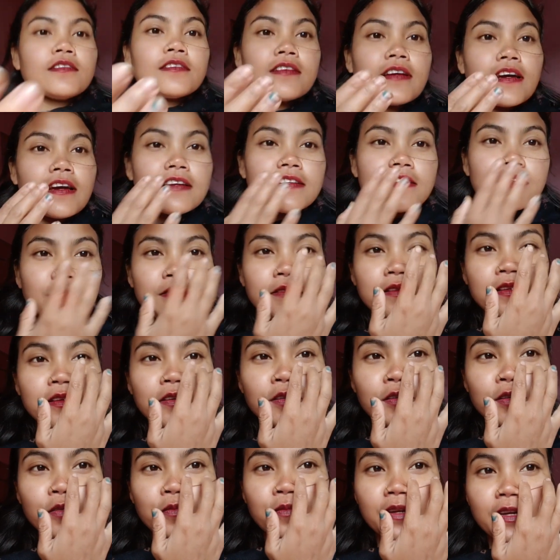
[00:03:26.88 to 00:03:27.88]
गाइस अभी
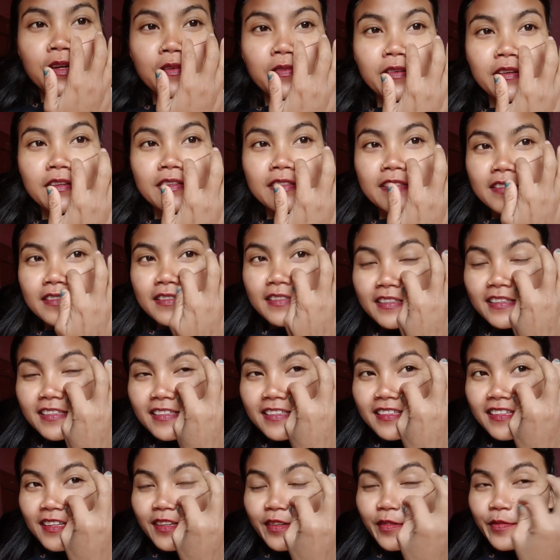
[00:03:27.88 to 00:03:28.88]
देखो मेरा फेस
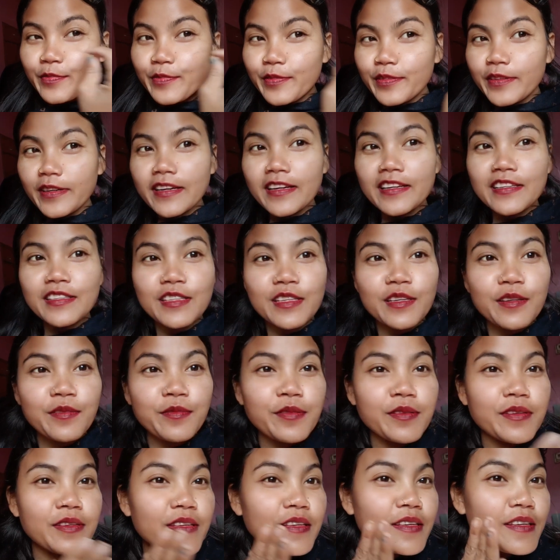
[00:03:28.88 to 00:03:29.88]
कितना खूबसूरत से
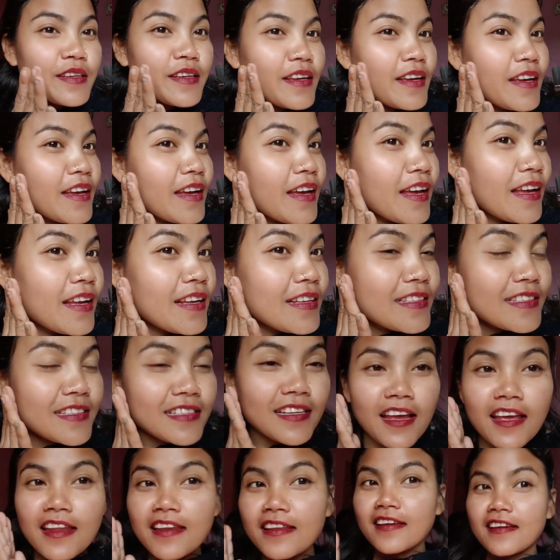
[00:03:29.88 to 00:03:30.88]
अभी
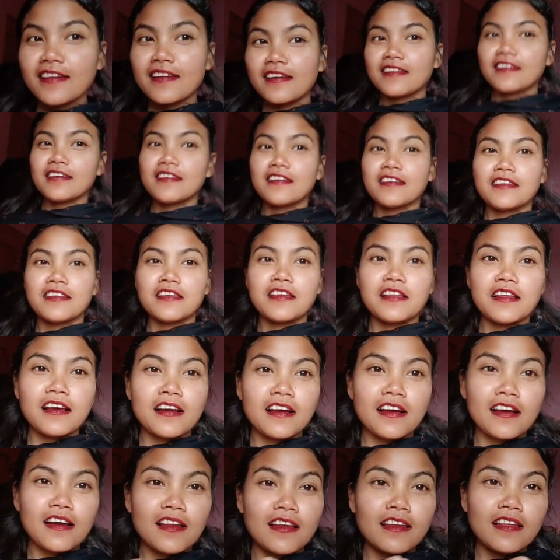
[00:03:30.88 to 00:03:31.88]
शाइन कर रही है ये
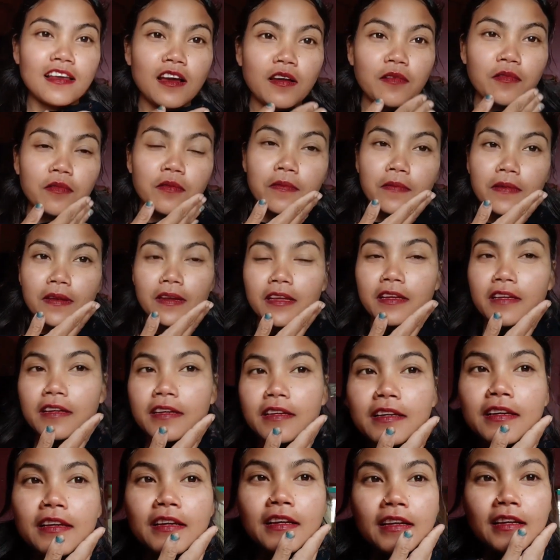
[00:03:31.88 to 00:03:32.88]
लगा लिया अभी मैंने
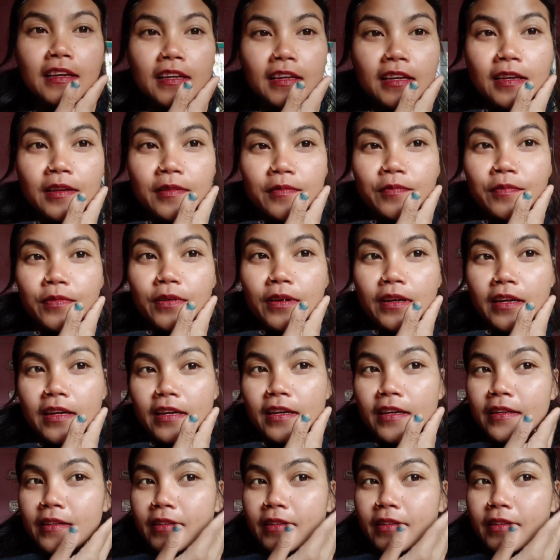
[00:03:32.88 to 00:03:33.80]
पूरा